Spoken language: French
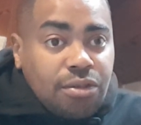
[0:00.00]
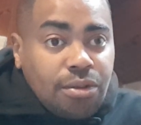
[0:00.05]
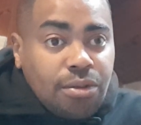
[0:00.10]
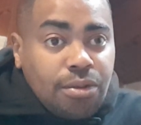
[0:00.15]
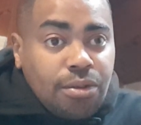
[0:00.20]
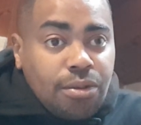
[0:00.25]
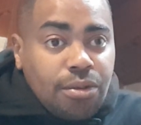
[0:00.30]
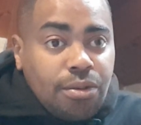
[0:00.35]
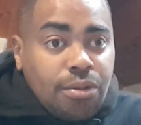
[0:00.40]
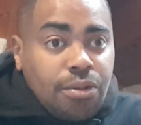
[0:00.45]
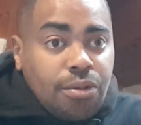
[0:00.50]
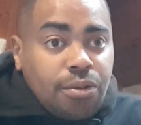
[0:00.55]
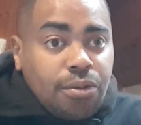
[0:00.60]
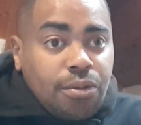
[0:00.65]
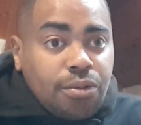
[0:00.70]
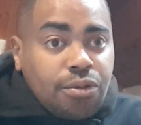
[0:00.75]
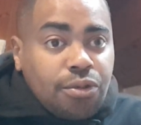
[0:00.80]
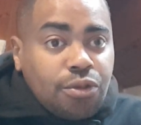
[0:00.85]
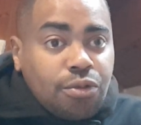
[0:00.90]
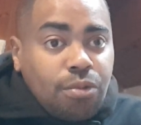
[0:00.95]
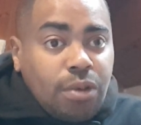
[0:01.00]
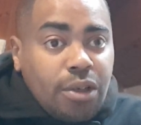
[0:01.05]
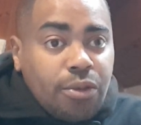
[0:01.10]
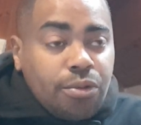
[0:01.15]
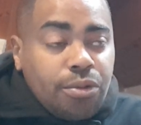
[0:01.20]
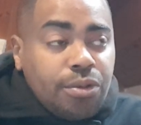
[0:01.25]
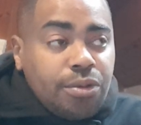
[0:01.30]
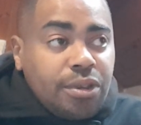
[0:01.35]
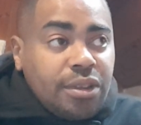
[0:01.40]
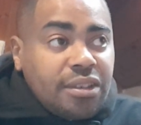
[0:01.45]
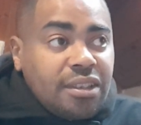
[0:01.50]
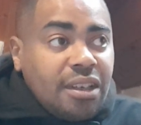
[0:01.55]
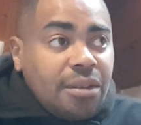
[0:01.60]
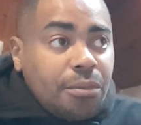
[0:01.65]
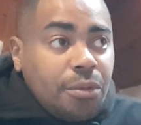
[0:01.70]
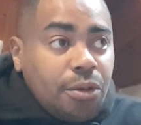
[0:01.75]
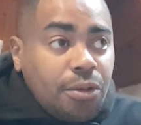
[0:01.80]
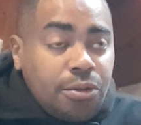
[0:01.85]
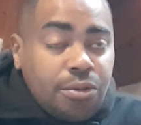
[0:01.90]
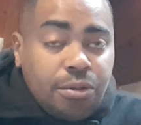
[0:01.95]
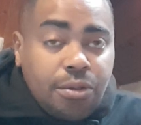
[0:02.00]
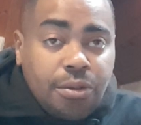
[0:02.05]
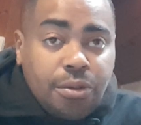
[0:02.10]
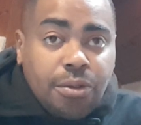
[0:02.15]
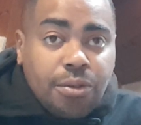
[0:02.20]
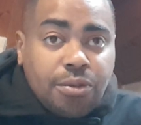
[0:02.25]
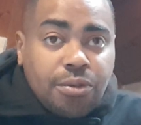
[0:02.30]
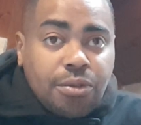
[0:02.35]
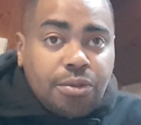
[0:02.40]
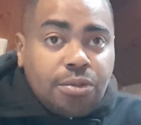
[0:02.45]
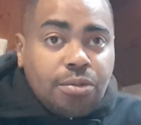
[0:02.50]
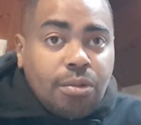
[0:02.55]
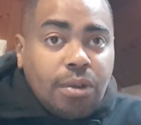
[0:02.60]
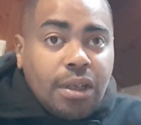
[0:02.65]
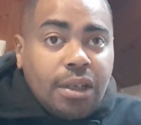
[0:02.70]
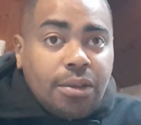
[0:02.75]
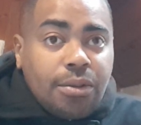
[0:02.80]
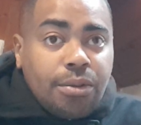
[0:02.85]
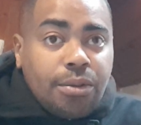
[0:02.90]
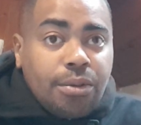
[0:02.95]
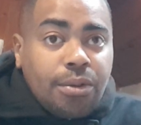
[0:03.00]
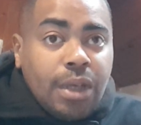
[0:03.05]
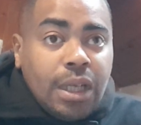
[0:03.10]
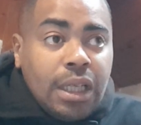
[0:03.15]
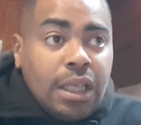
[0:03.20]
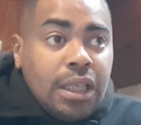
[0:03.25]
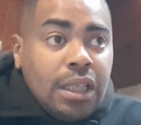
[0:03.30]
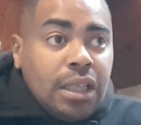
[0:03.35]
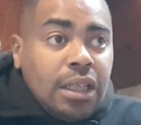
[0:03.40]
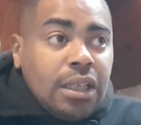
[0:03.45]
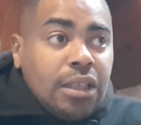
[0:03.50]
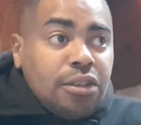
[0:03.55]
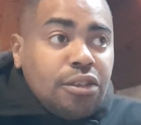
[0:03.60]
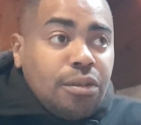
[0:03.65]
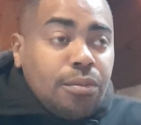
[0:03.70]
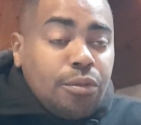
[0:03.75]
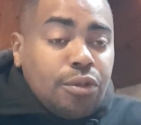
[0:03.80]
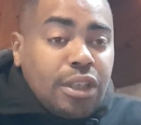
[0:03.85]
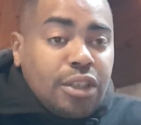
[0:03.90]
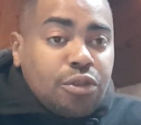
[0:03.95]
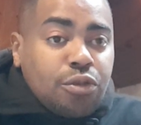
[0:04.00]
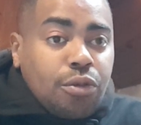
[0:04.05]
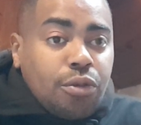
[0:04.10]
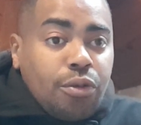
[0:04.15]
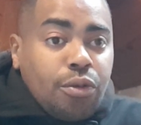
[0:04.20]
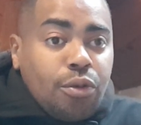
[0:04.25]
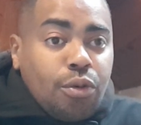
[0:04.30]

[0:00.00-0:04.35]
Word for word: que ce soit des amendes, que ce soit des menaces